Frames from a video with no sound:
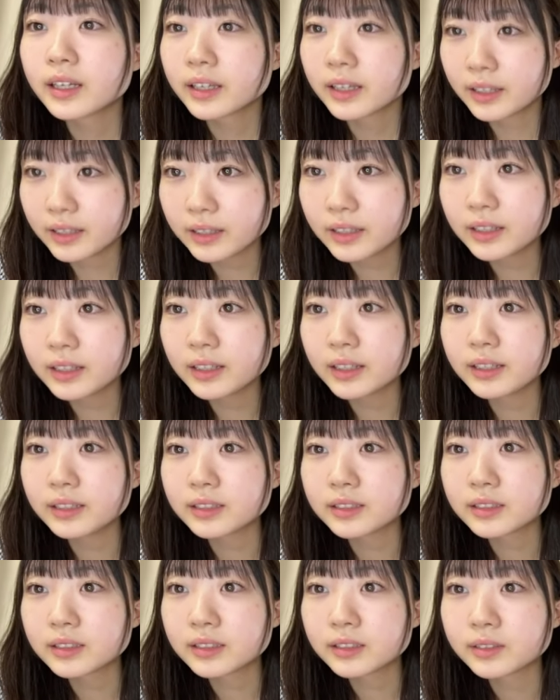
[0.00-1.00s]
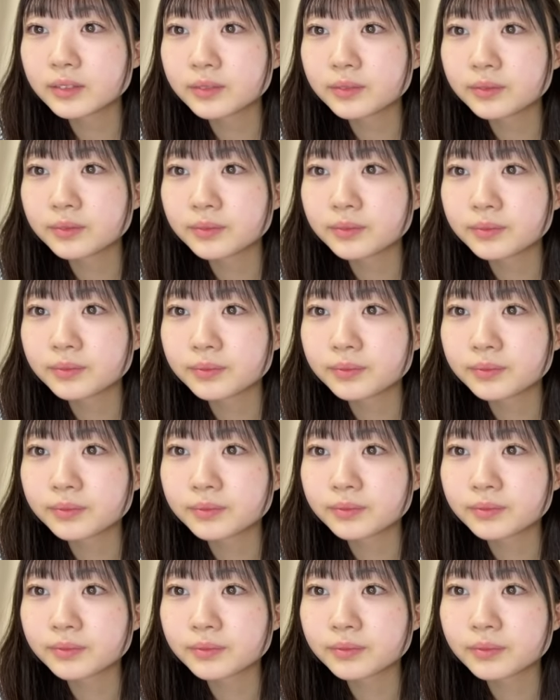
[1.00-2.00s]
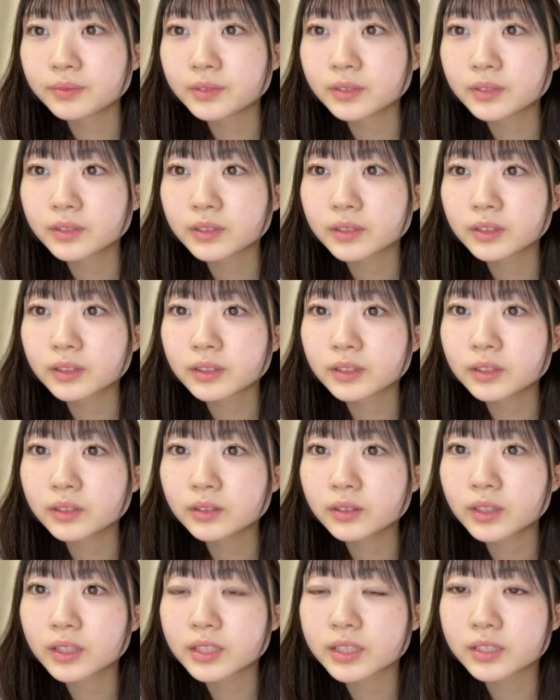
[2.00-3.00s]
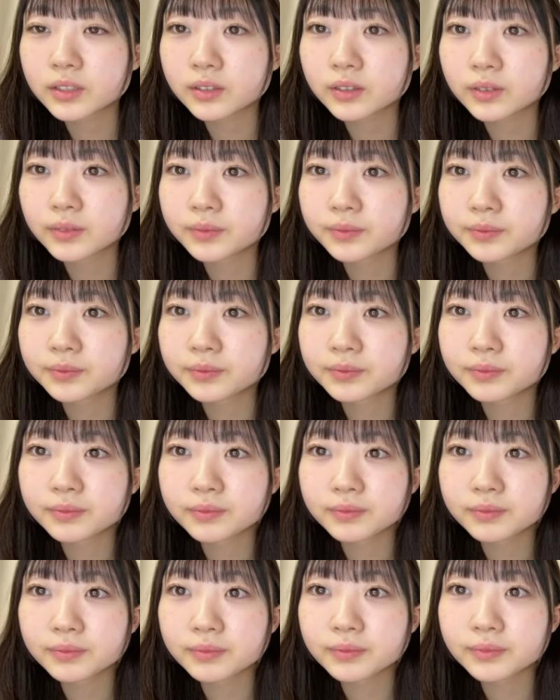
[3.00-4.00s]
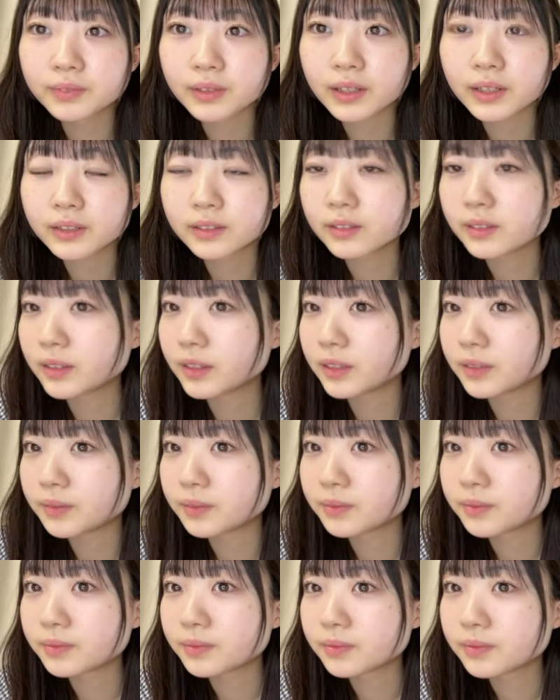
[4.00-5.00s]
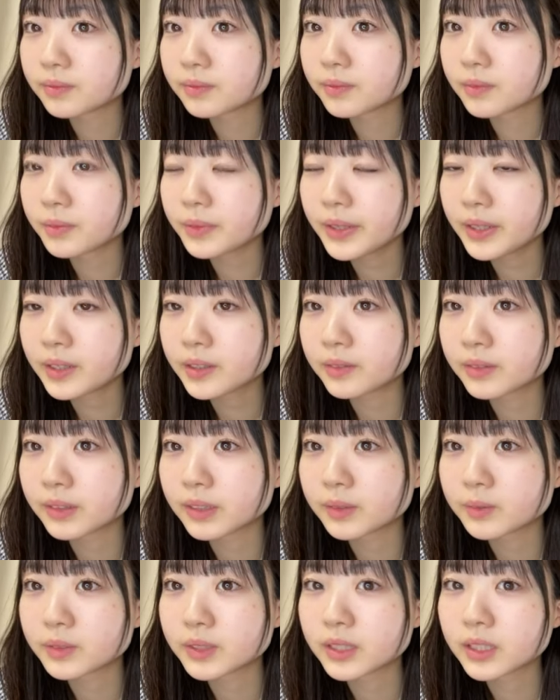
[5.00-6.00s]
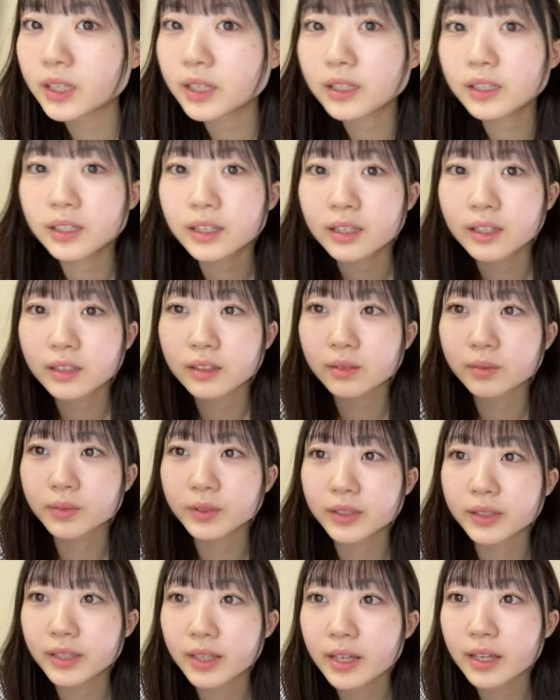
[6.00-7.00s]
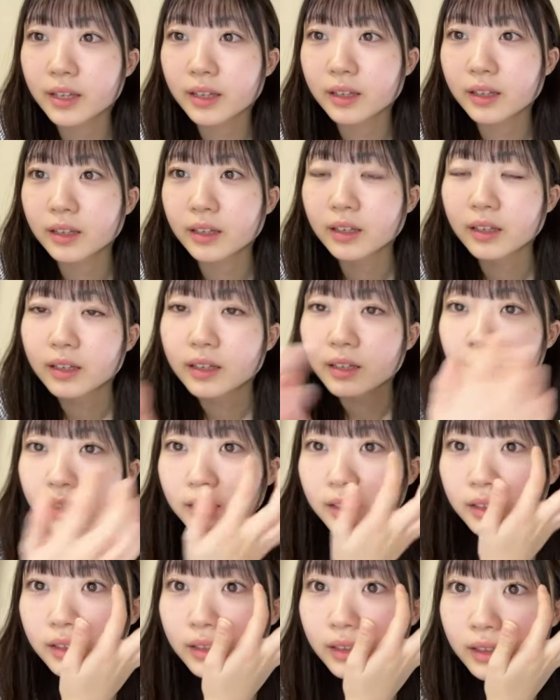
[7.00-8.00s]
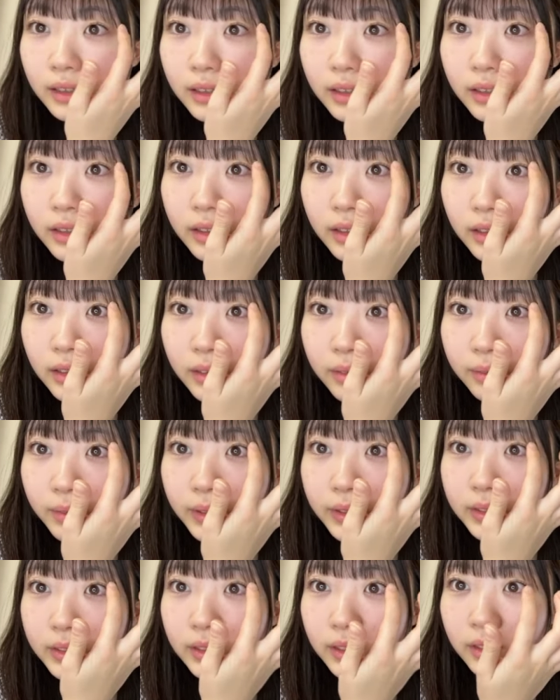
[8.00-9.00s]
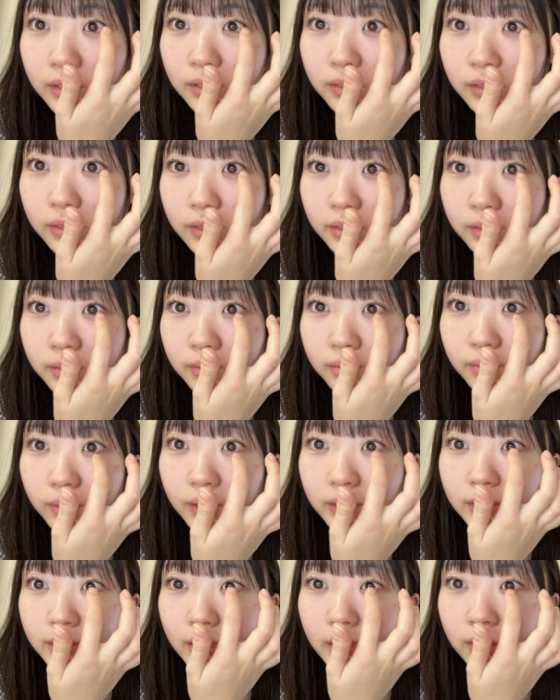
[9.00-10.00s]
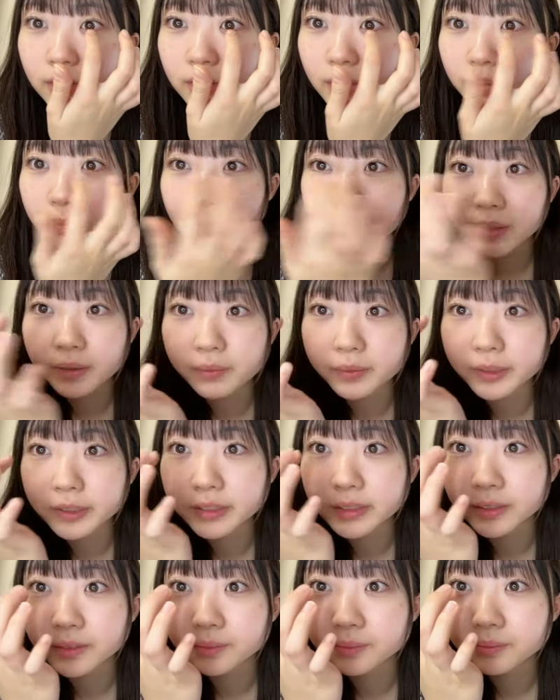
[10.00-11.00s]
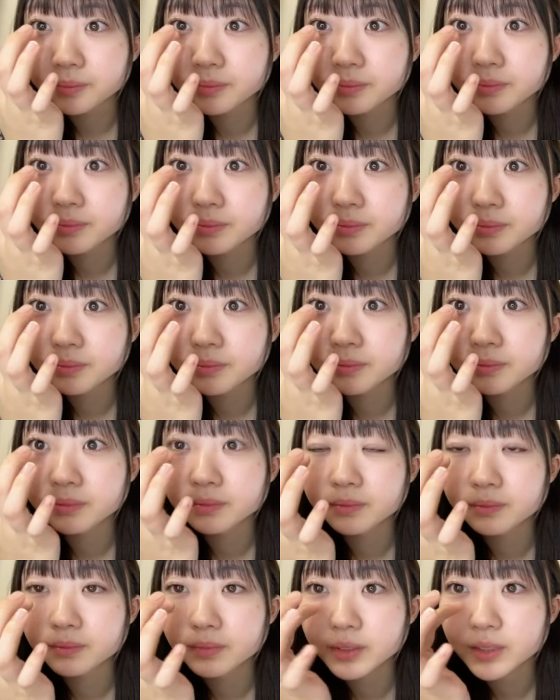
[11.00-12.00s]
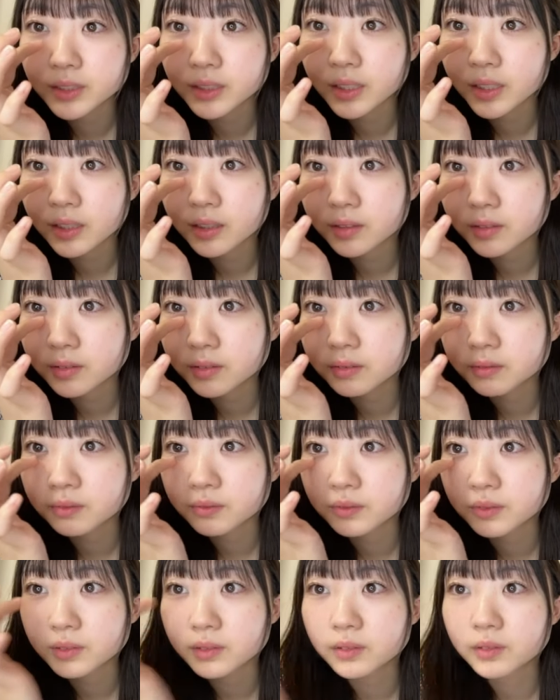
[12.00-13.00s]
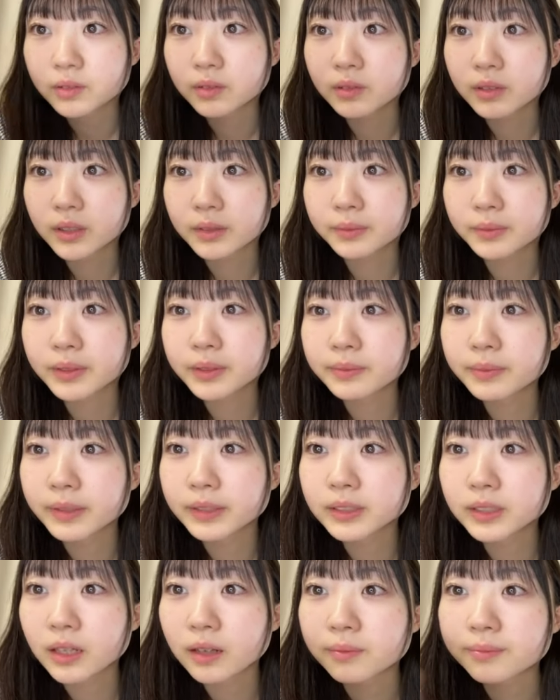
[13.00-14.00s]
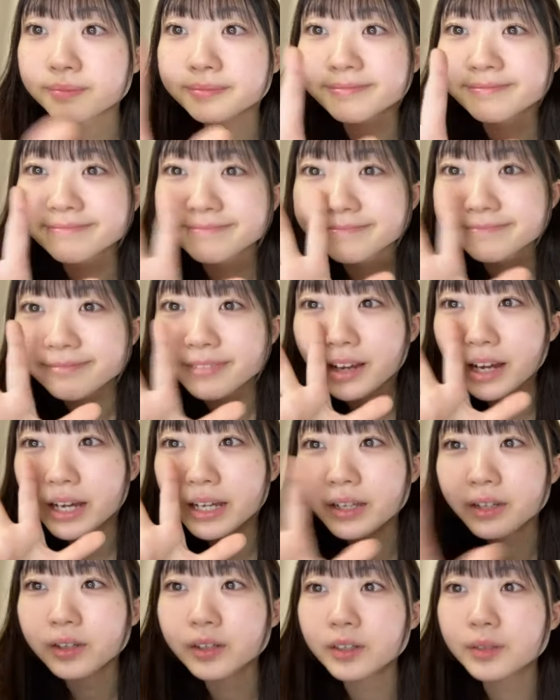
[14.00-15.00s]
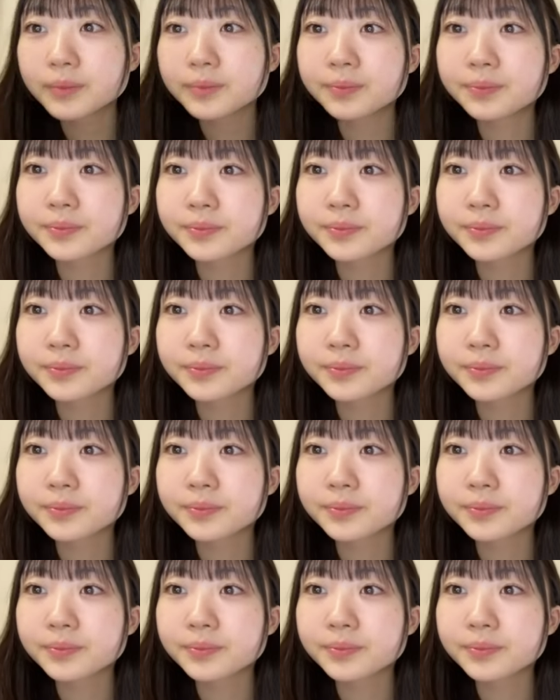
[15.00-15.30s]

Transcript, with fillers: 元気ですもうそうですよあのねメイクは多分時間ないなと思ってまつげをまつげを頑張りましたまつげとここを頑張りましたおはよ